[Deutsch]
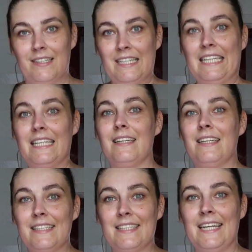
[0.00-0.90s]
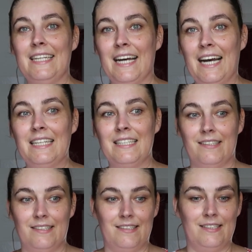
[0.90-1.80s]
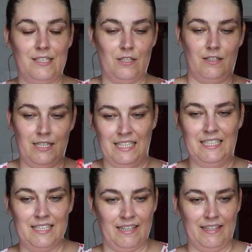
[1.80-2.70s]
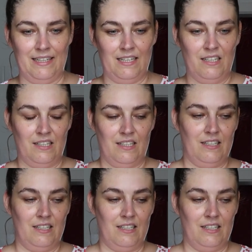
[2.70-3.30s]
die, das eine Rad ist innen drin